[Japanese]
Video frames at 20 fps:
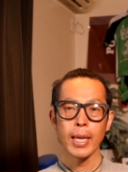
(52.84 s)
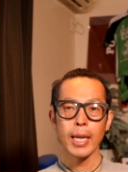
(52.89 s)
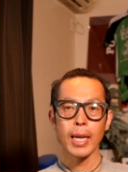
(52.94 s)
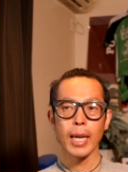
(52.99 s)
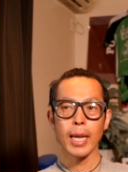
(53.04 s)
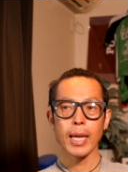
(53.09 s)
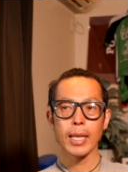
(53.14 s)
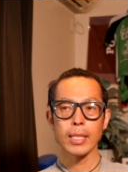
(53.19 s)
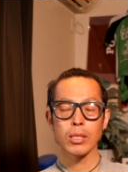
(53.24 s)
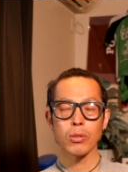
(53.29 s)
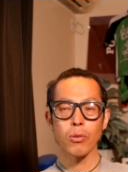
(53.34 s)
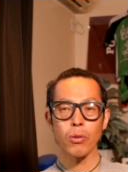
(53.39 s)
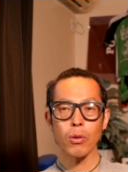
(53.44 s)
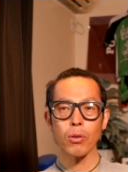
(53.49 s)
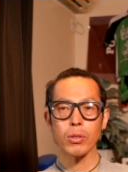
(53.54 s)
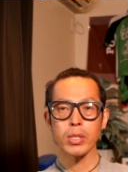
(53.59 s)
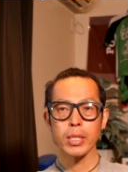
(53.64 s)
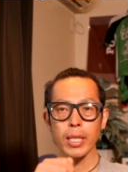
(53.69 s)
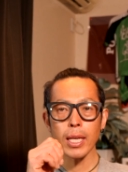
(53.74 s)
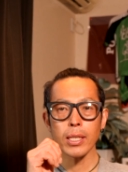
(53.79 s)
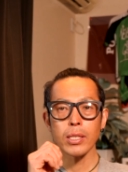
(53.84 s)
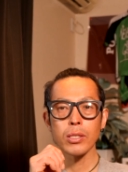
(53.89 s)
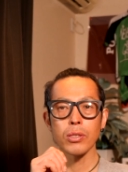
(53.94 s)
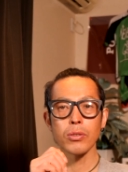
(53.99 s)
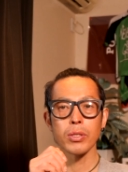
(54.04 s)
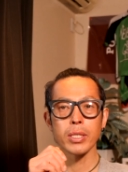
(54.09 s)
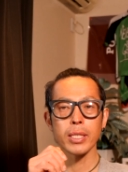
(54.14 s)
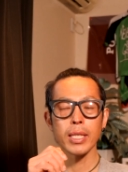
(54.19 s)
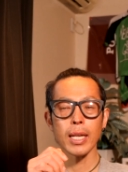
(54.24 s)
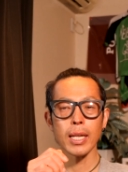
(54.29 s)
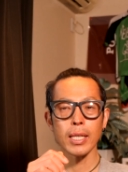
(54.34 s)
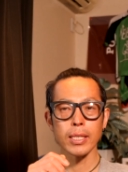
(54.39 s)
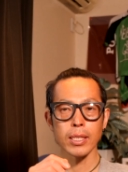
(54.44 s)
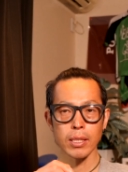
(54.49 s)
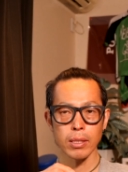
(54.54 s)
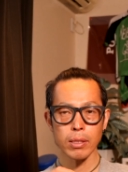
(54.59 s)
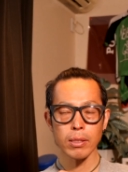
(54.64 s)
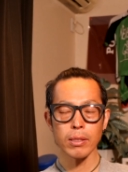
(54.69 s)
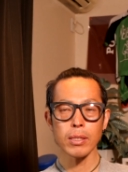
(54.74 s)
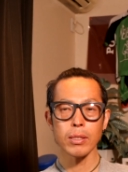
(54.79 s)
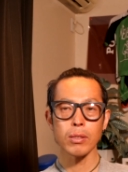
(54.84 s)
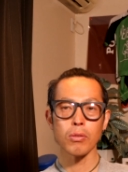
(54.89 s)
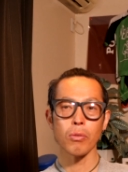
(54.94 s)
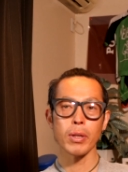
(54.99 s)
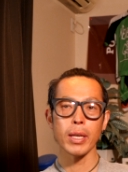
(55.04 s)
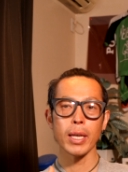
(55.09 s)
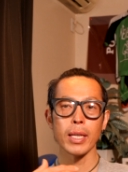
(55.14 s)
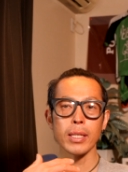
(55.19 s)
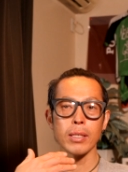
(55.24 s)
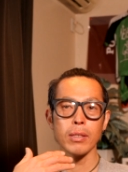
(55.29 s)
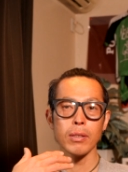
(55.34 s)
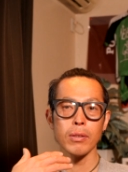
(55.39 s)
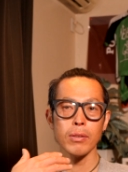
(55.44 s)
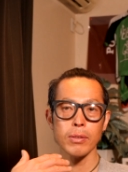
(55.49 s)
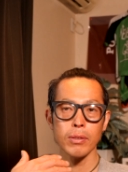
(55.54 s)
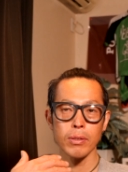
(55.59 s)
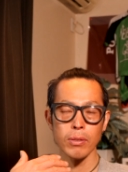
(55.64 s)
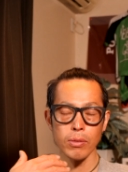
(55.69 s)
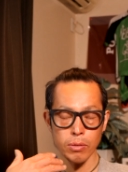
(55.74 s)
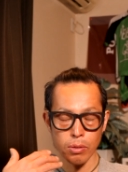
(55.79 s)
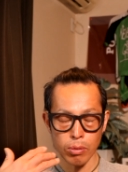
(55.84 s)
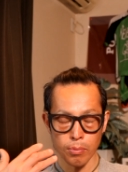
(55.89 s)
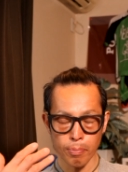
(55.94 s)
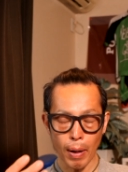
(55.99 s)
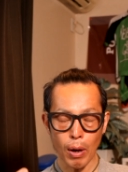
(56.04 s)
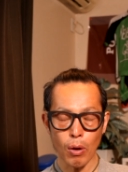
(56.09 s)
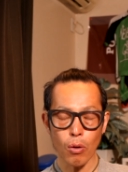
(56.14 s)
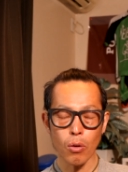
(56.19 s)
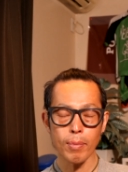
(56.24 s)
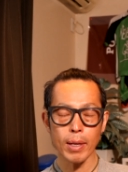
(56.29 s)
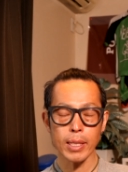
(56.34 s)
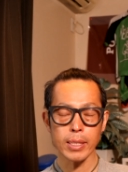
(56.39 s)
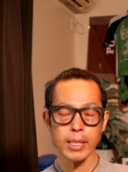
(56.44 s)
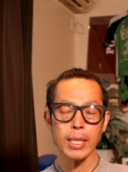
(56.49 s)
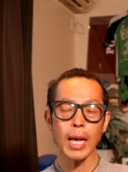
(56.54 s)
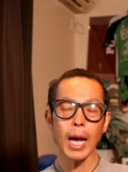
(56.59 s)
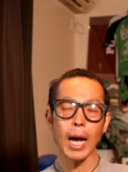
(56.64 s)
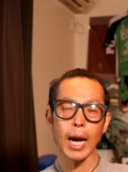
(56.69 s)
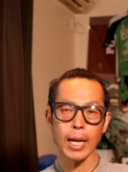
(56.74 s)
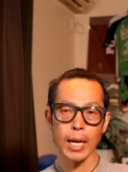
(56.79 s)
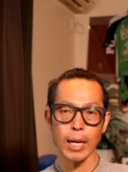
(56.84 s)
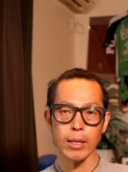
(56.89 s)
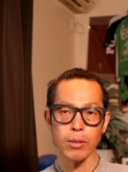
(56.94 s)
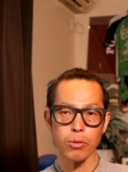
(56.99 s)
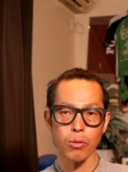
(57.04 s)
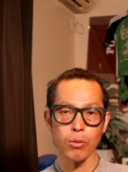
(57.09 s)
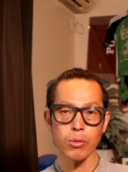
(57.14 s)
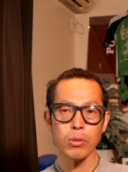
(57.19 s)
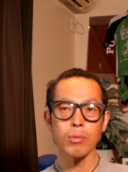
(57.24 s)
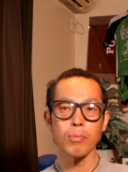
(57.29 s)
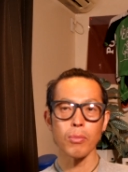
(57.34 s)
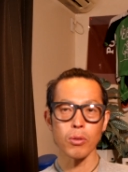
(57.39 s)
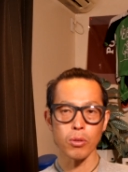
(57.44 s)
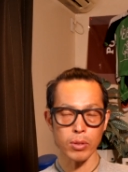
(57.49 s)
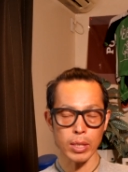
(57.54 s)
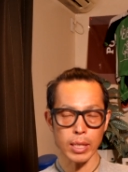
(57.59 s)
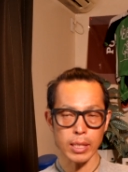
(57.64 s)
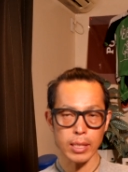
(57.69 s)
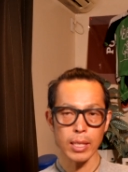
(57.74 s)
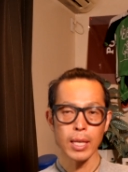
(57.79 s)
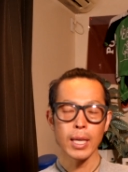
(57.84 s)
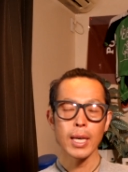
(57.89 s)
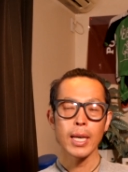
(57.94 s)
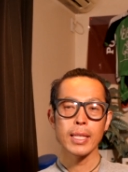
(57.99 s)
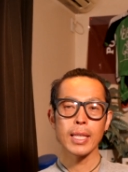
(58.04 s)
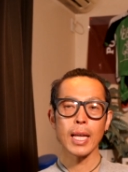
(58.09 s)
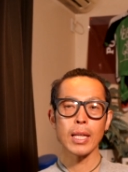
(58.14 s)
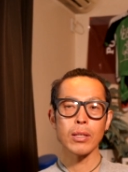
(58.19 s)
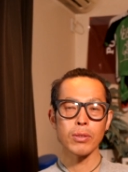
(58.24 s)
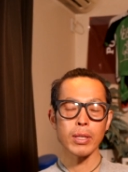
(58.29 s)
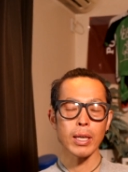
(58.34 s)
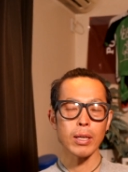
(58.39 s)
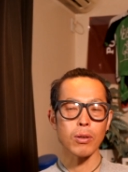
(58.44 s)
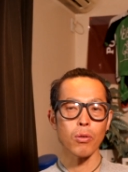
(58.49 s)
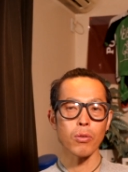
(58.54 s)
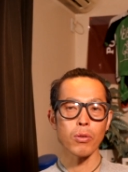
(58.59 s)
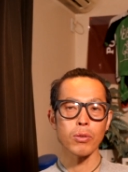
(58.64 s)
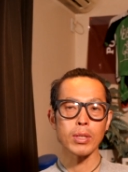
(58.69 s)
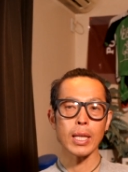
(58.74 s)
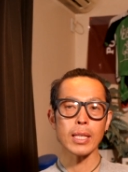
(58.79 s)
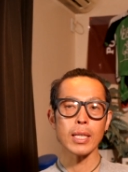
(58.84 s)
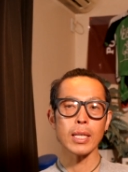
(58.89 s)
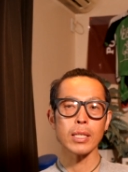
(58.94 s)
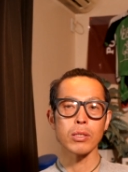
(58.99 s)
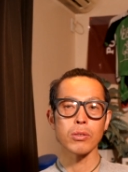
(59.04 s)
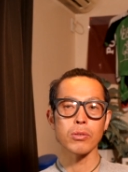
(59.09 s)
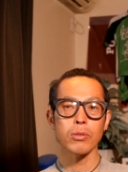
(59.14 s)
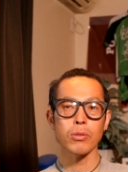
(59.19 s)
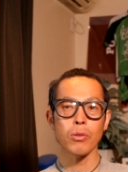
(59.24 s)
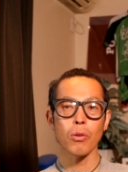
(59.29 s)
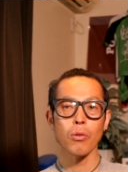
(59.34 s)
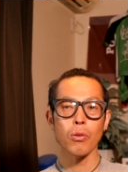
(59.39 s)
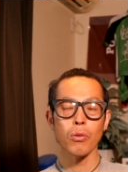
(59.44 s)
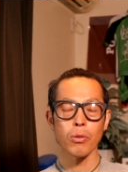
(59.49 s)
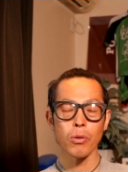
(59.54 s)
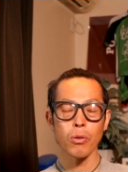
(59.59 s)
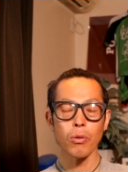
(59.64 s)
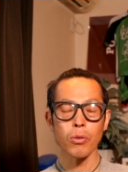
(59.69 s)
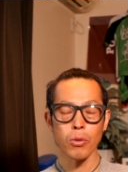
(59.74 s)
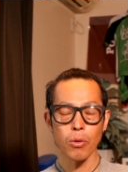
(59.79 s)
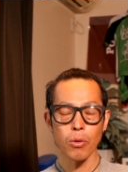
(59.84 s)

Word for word: えー、それを摂取したらすぐにトレーニングパフォーマンスが上がるというものです。なのでこれを正しく容量